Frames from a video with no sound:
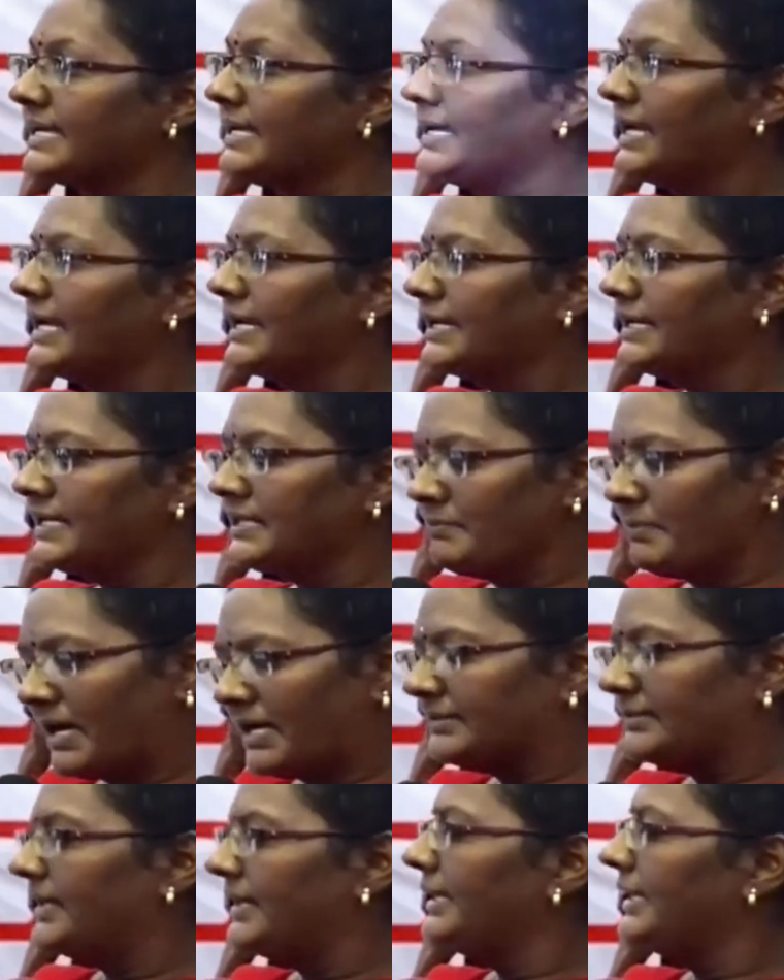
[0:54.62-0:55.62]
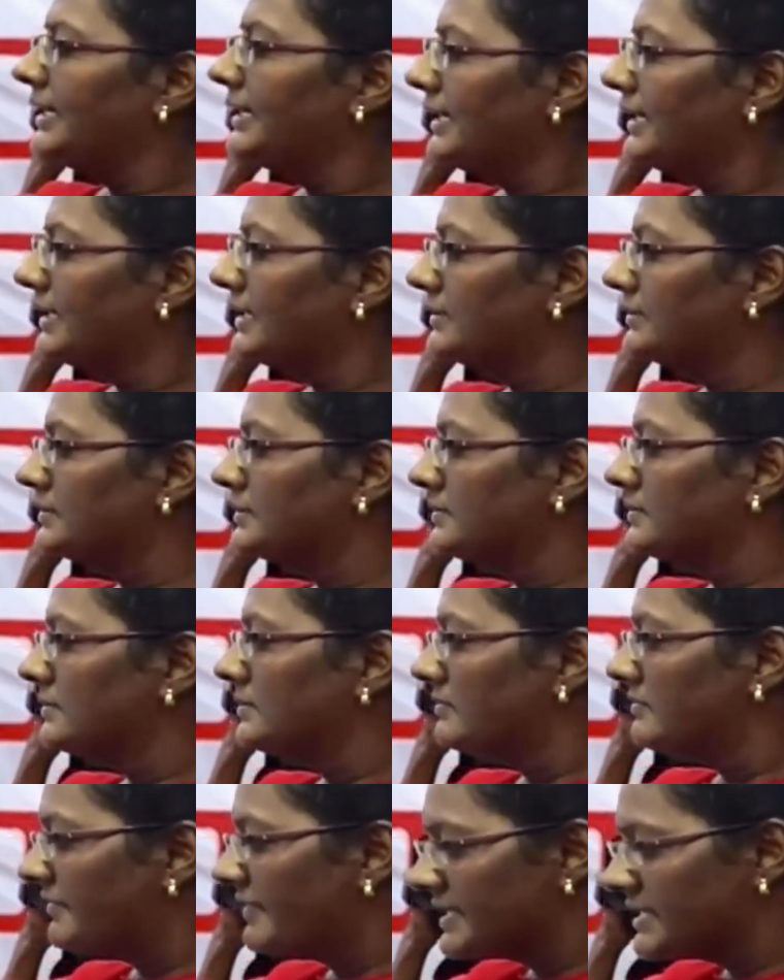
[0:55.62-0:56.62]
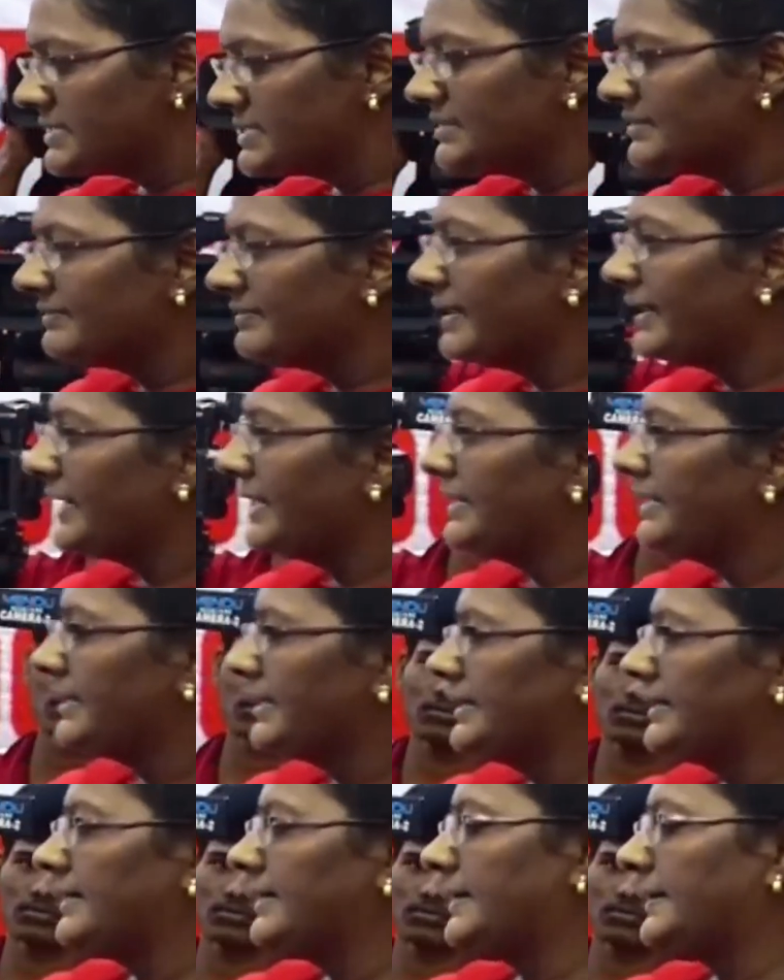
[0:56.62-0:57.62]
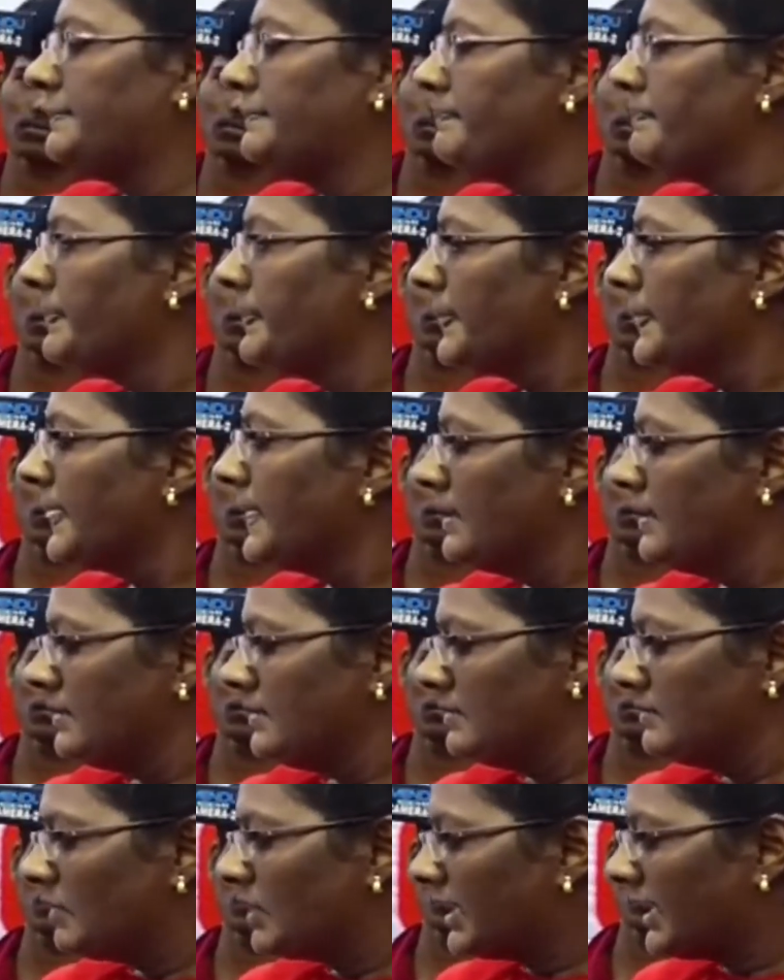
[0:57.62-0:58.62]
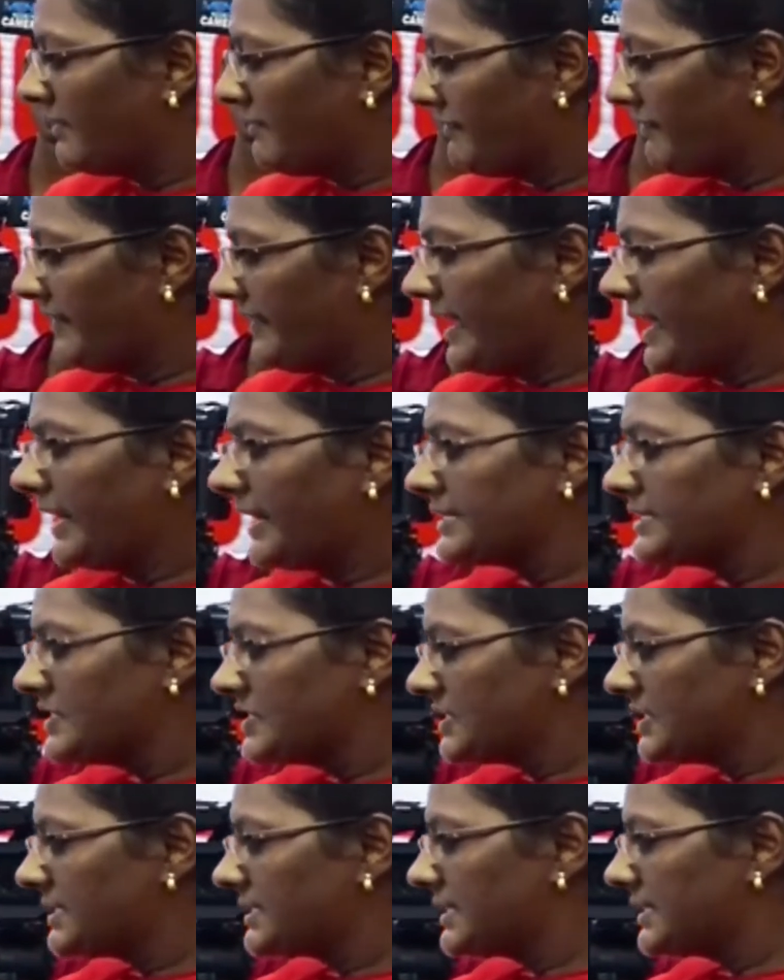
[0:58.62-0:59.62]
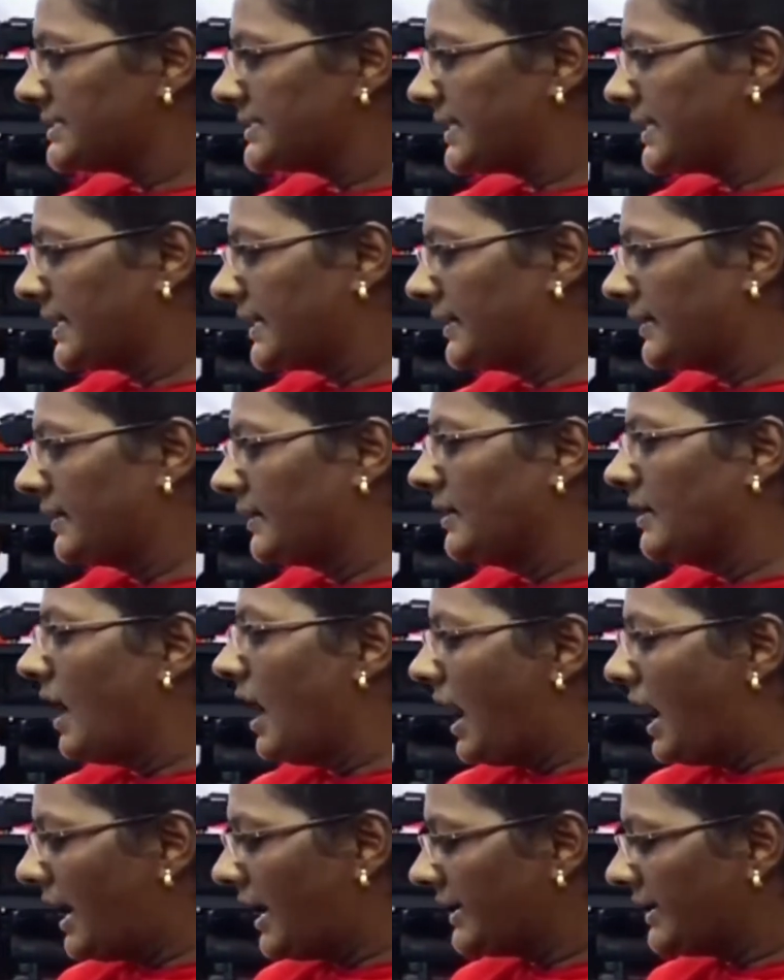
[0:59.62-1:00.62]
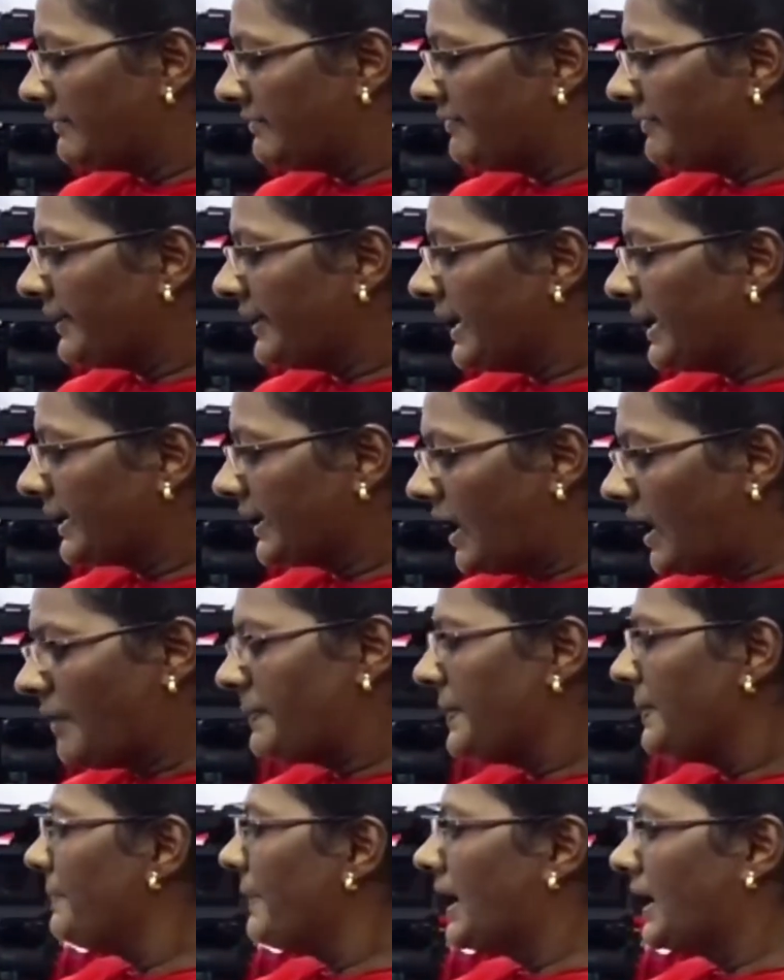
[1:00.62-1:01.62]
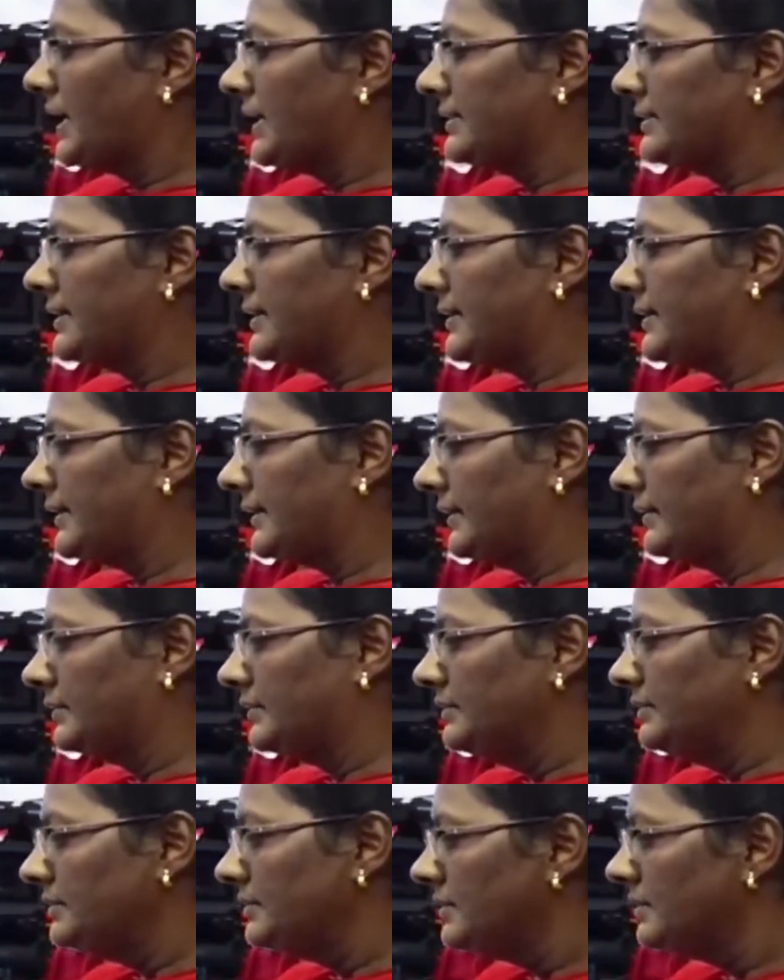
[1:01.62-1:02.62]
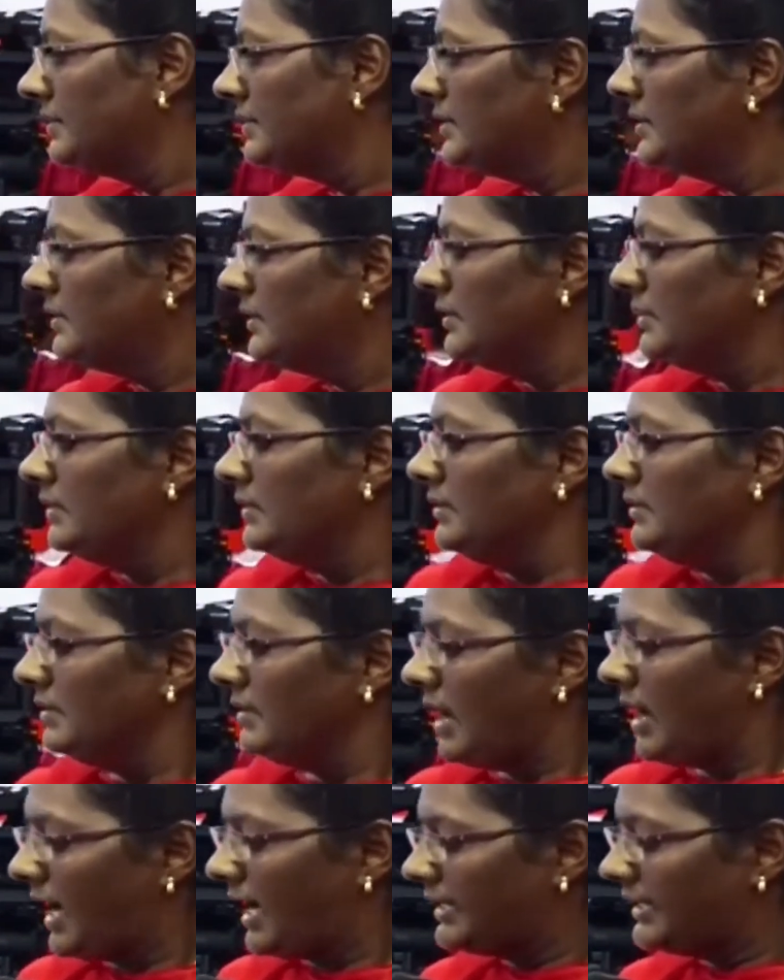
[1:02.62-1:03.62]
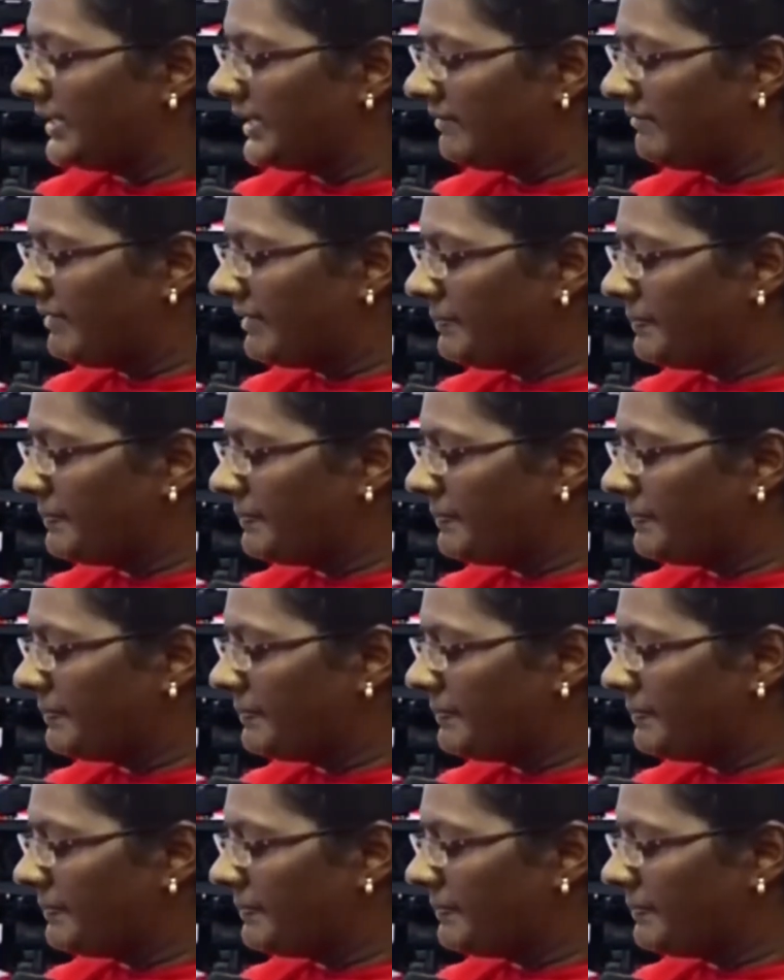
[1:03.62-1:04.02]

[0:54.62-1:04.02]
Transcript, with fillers: చేయాలనేది మాకు తెలియట్లేదు ఫస్ట్ ఆఫ్ ఆల్ ఏంటంటే ఒక ఎఫ్ఐఆర్ రిజిస్టర్ చేశారండి ఆ ఎఫ్ఐఆర్ కాపీ మాకు అందట్లేదు అది ఎవరు